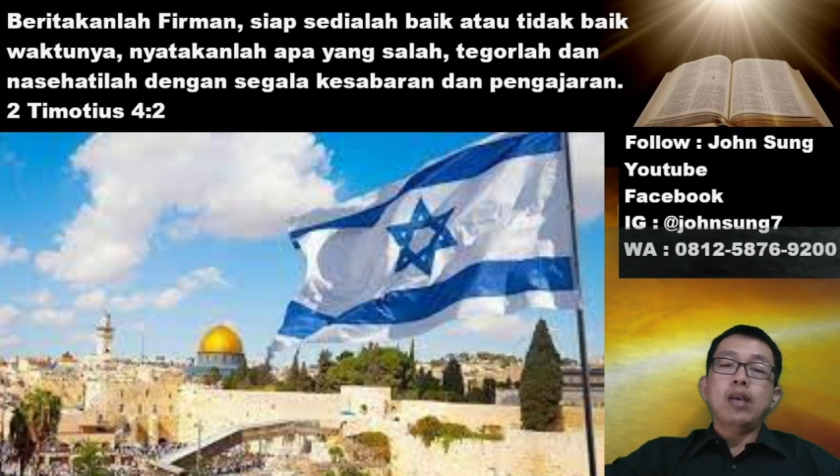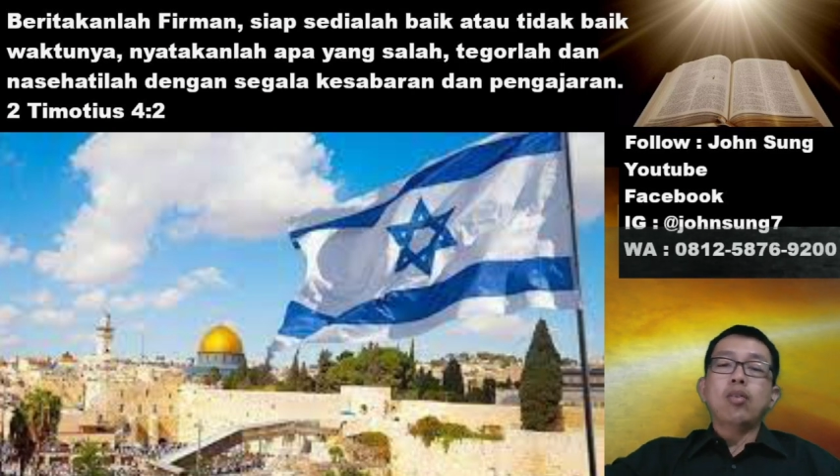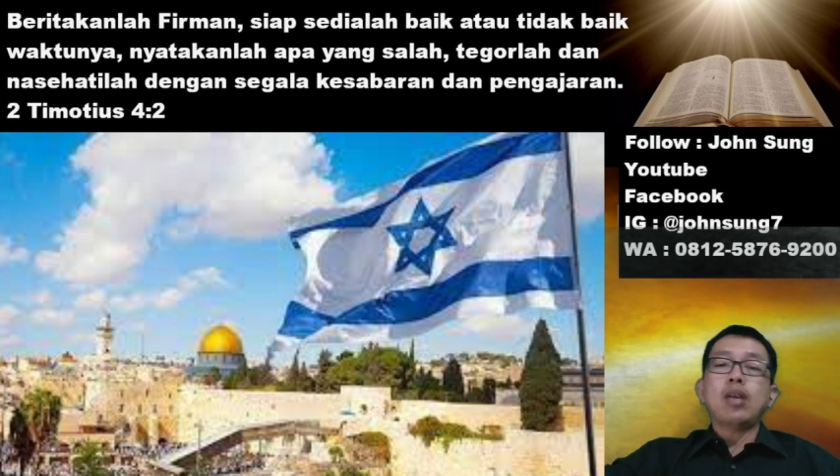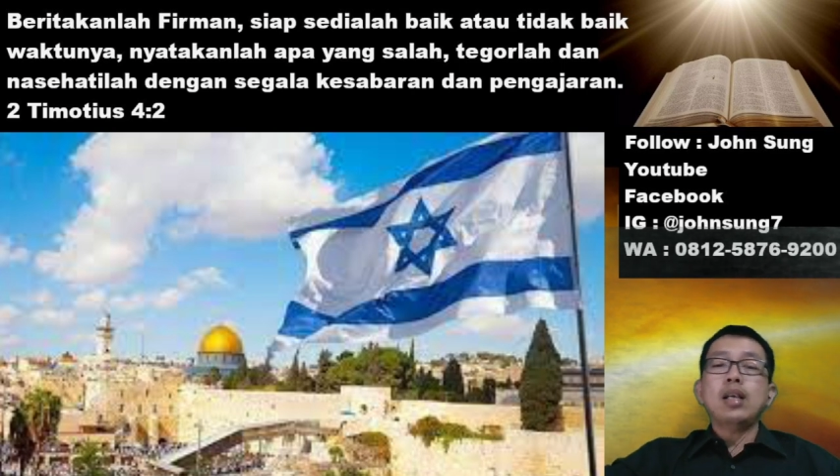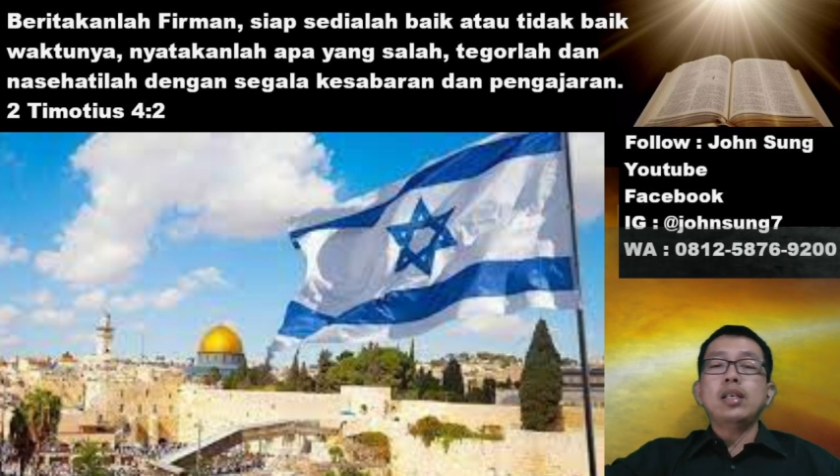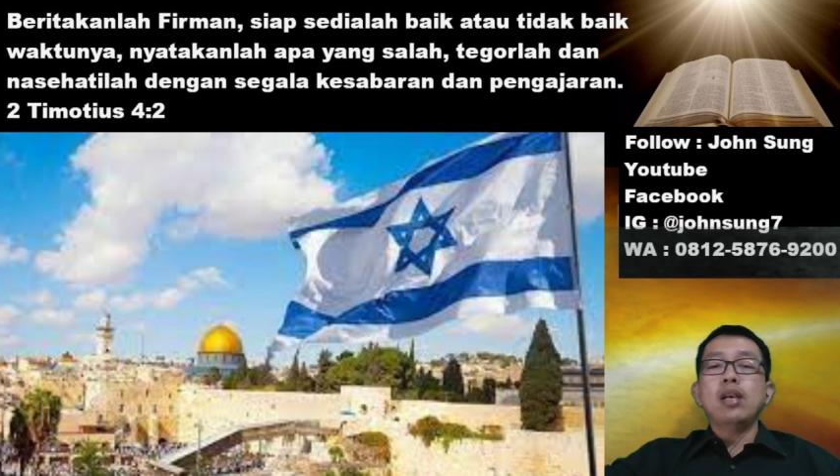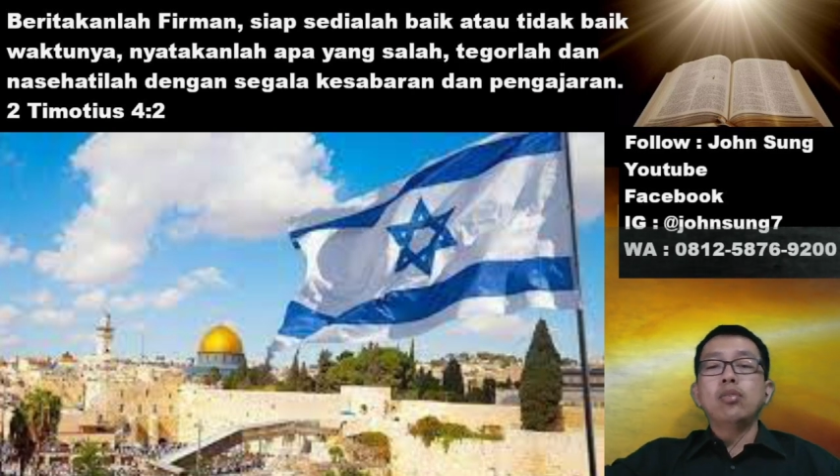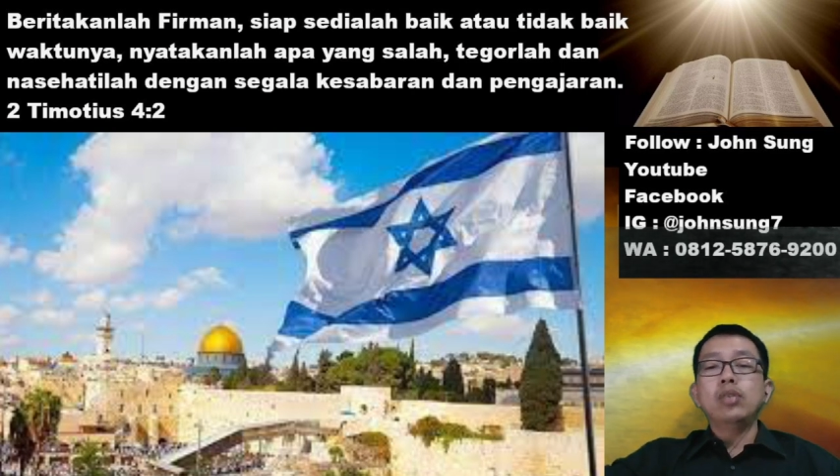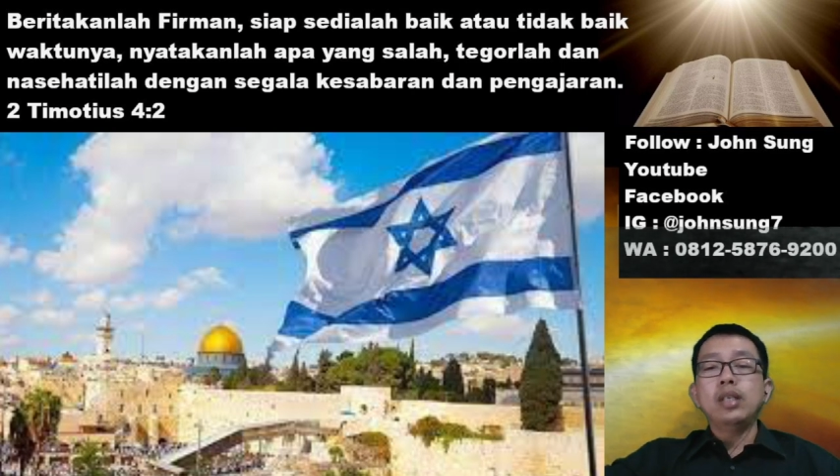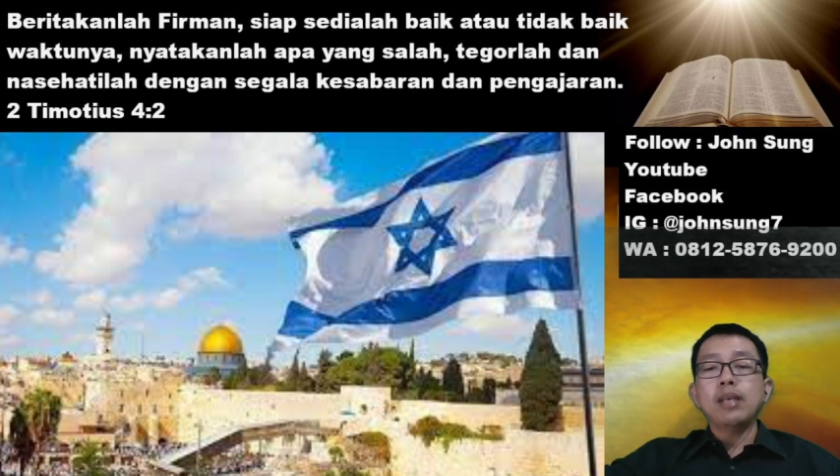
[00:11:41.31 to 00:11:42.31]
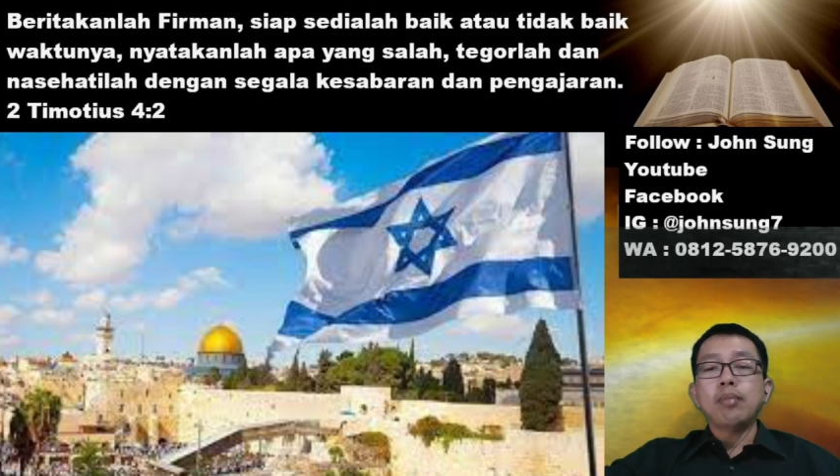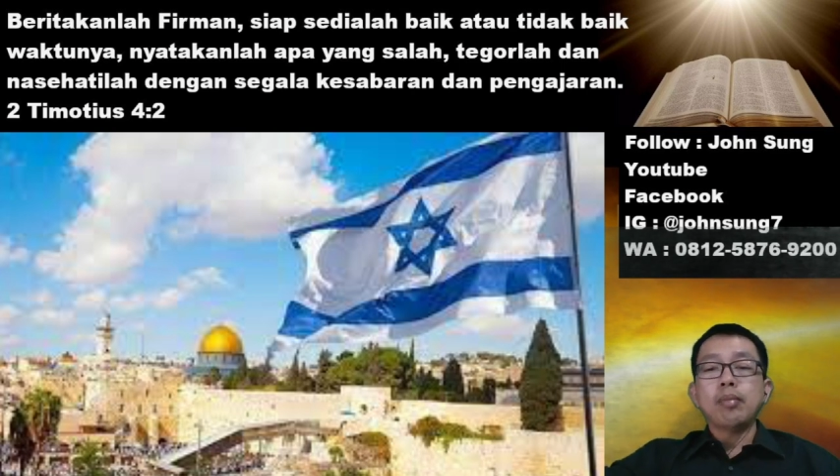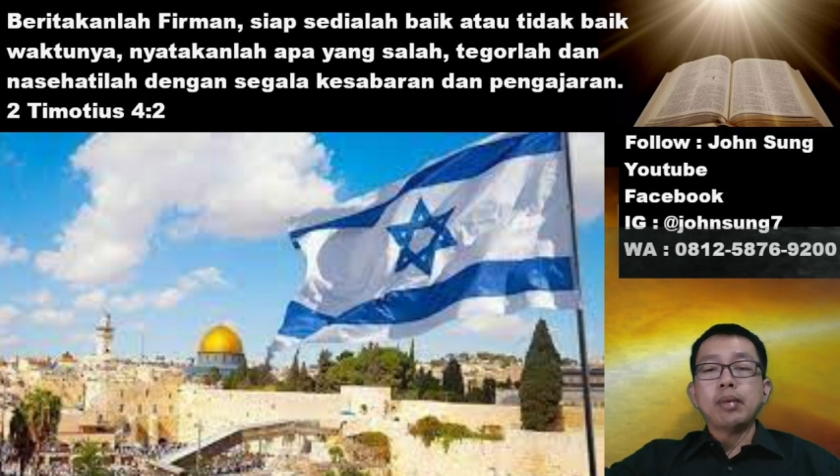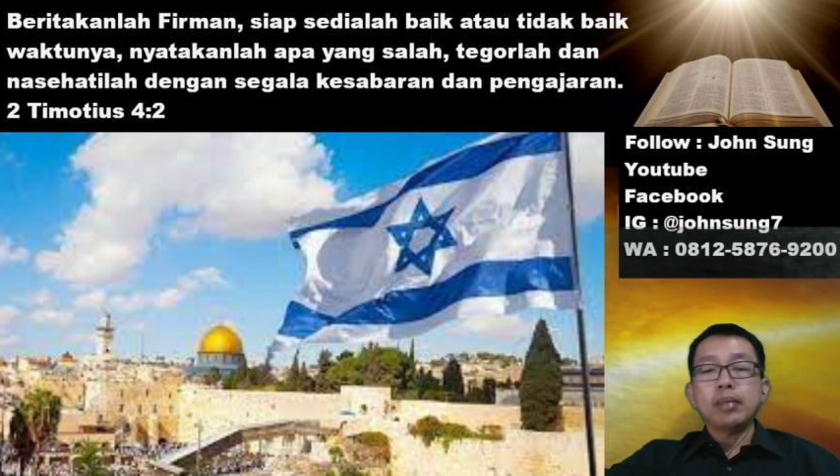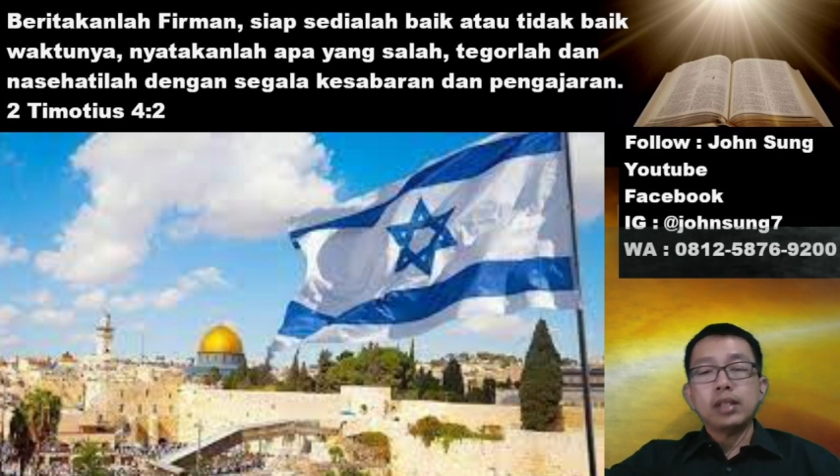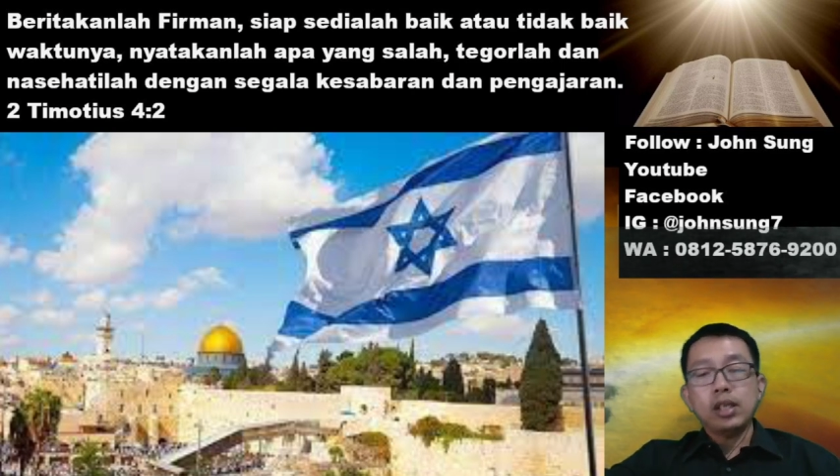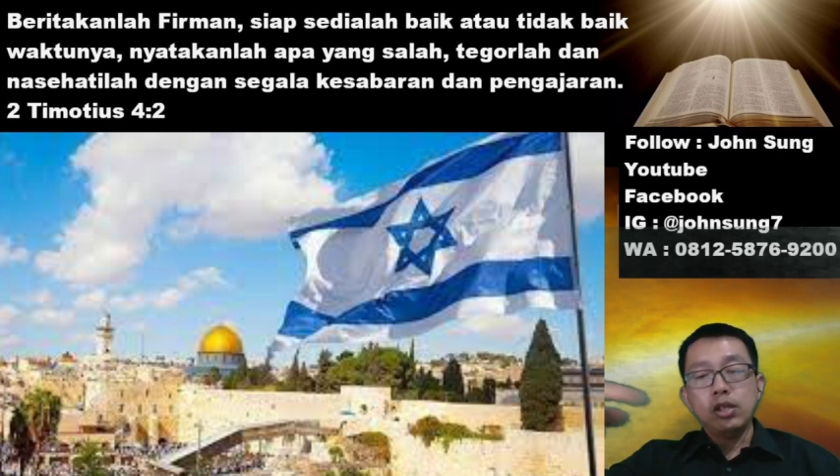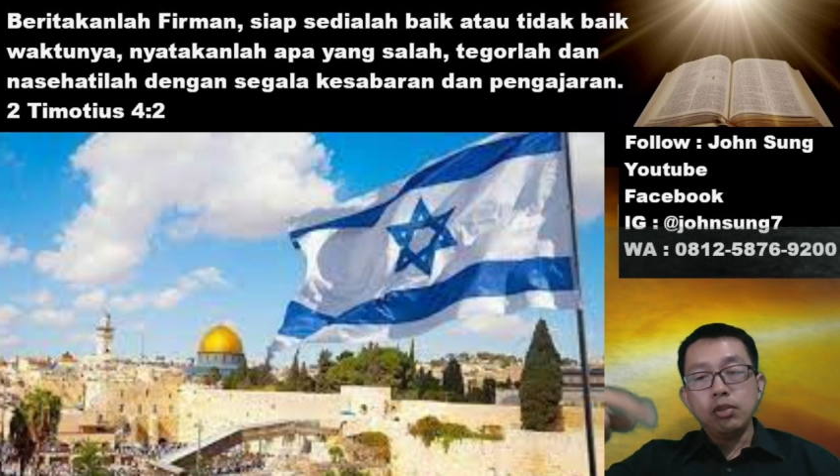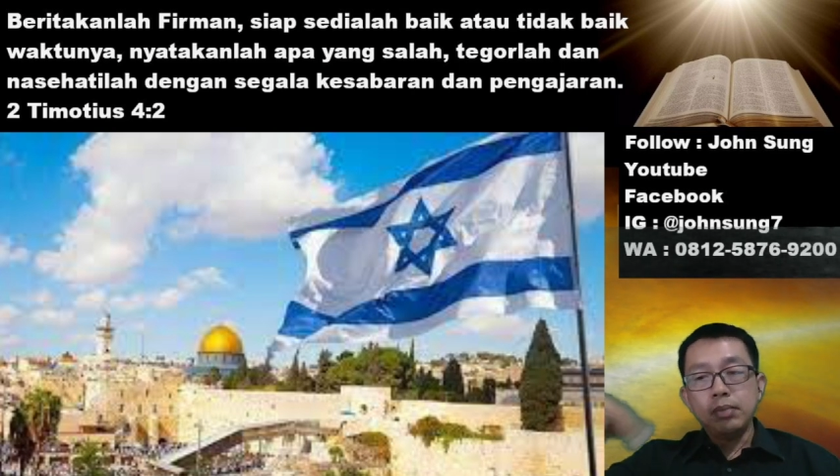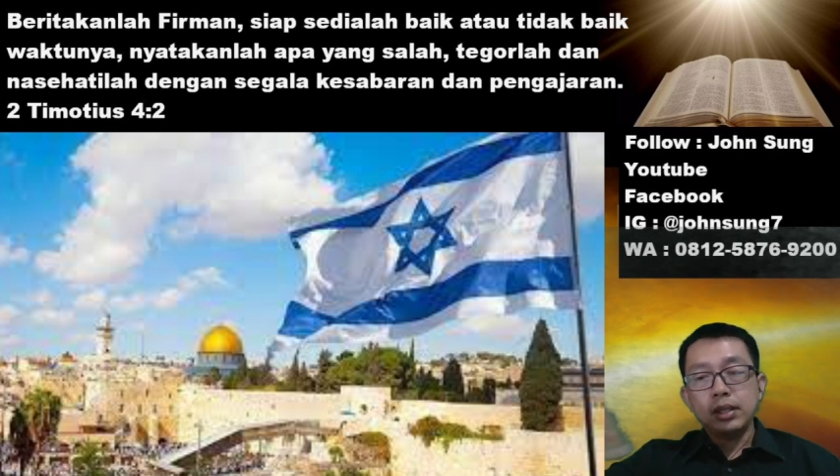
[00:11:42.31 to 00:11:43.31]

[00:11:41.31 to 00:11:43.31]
orang Yahudi yang memang masih hidup di